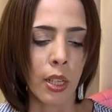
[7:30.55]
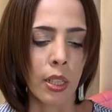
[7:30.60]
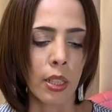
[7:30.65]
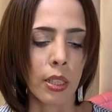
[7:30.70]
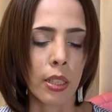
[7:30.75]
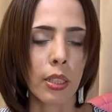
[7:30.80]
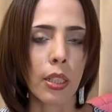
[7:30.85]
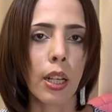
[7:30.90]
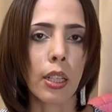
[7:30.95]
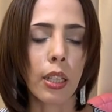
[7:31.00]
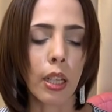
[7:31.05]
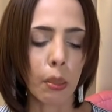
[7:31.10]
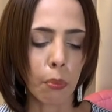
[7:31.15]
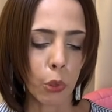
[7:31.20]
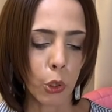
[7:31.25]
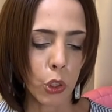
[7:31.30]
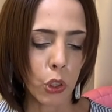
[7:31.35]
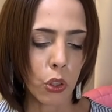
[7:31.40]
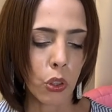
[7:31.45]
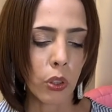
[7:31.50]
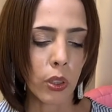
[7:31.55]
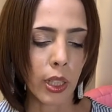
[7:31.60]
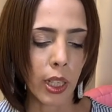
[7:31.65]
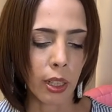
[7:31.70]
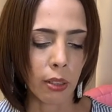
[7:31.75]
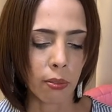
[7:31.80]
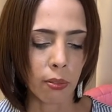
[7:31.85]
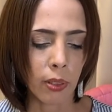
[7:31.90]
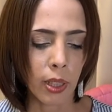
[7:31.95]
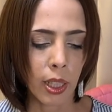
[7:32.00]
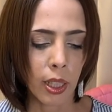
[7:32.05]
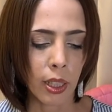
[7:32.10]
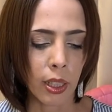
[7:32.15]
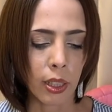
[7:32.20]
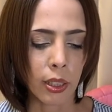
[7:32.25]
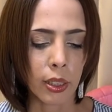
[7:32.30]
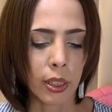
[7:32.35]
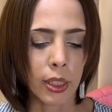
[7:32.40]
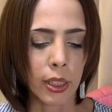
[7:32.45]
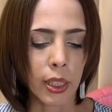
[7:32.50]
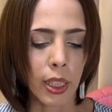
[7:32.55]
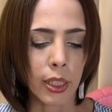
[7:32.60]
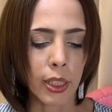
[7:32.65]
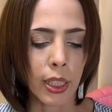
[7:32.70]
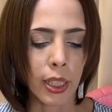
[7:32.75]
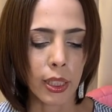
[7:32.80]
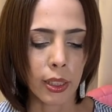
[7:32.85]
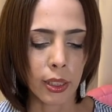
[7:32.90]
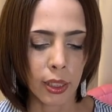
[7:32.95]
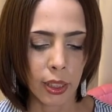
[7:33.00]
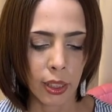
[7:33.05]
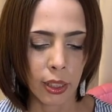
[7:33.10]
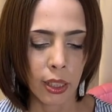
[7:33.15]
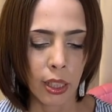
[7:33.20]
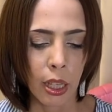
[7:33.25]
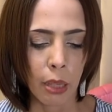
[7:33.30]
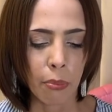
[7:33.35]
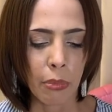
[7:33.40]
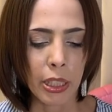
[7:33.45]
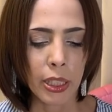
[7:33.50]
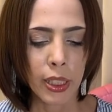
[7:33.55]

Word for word: 菅官房長官は記者団に、